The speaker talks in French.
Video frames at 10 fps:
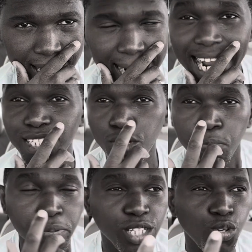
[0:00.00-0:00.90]
Les
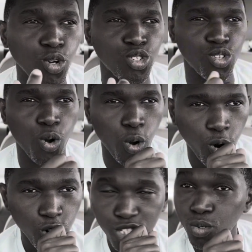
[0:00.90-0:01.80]
hôpitaux sont,
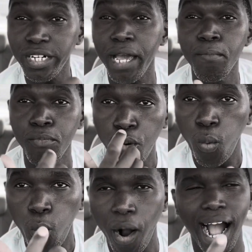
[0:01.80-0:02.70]
sont des
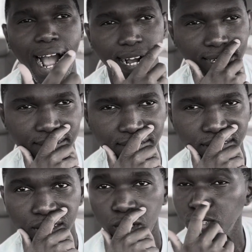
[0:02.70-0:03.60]
mouroirs
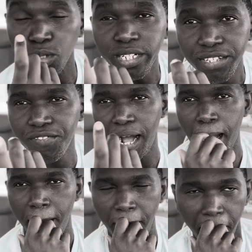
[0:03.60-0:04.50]
quand on y va.
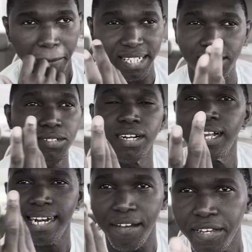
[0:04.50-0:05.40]
Parce que
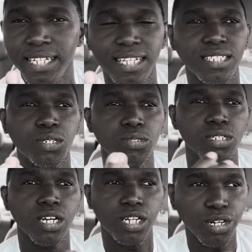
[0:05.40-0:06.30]
la vérité, c'est que
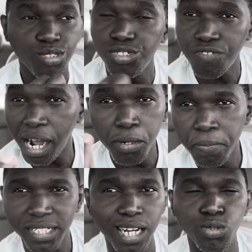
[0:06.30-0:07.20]
quand tu vas à
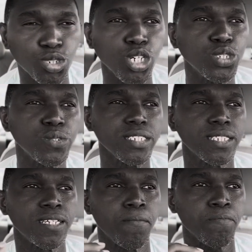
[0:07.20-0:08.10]
l'hôpital aujourd'hui,
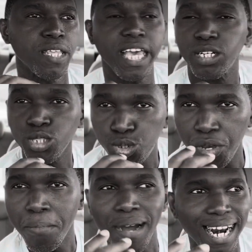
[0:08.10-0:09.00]
et que tu
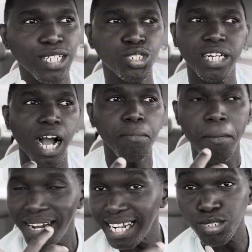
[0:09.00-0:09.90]
es malade, tu es gravement
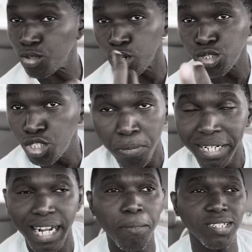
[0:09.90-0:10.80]
malade, ce qu'on te
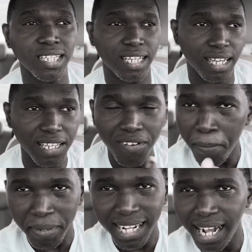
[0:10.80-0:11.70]
demande d'abord, c'est que qui va
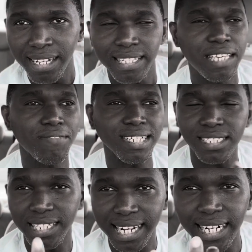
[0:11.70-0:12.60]
payer qui va
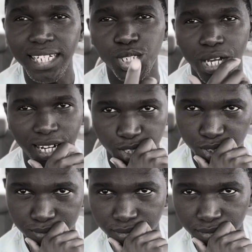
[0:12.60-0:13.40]
signer la décharge.